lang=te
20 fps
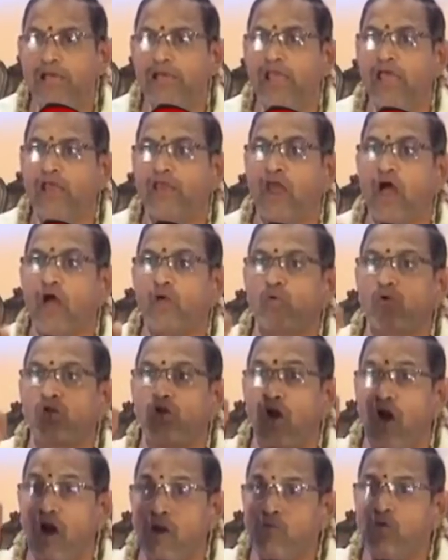నేను నాకు
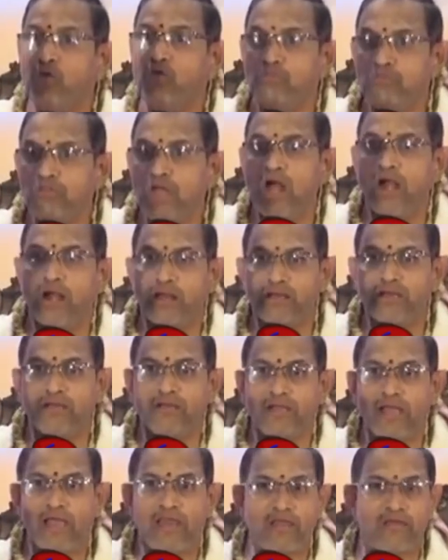రాముడు ఉన్నాడన్న
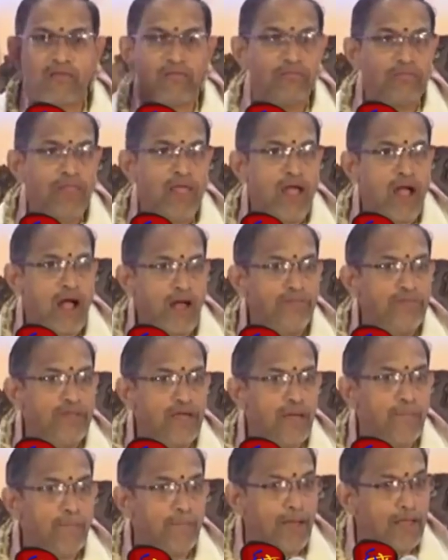ధైర్యం
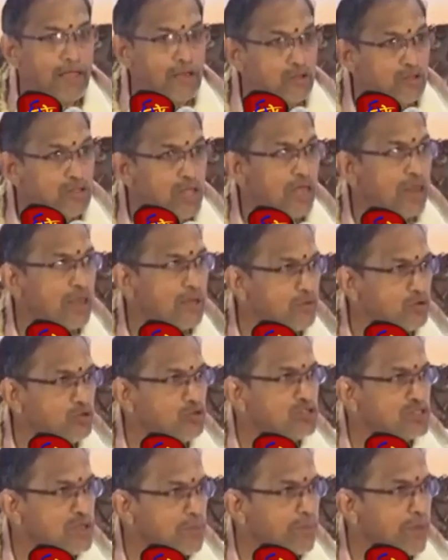అందుకే బయలుదేరే
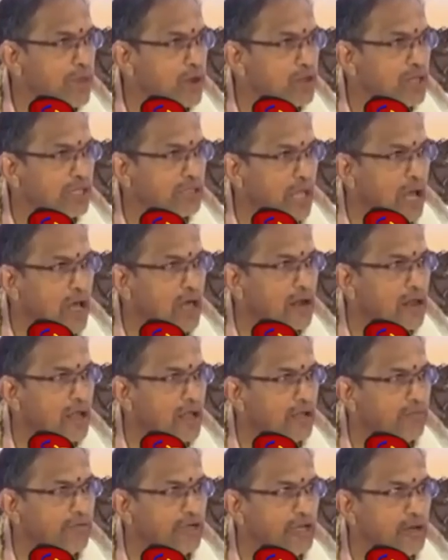ముందు చెప్పారు
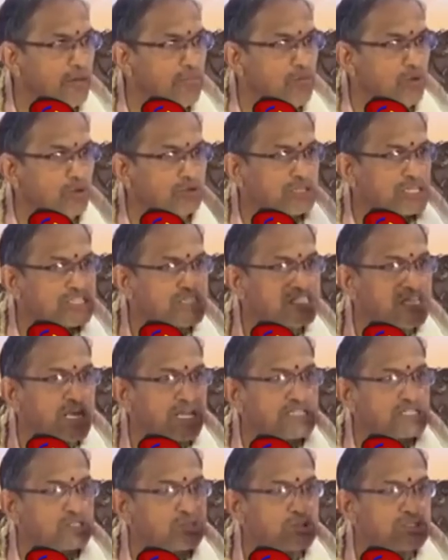యథారాఘవ నిర్ముక్త
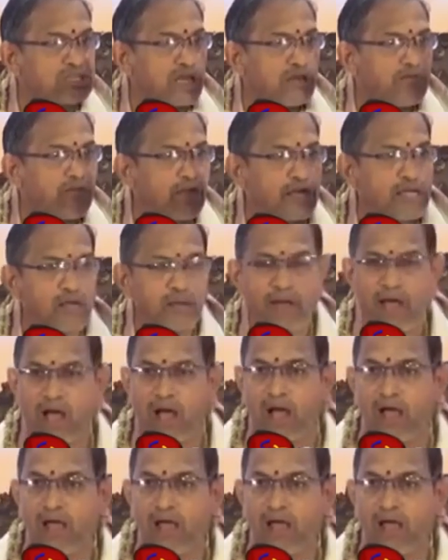శరస్వసన విక్రమ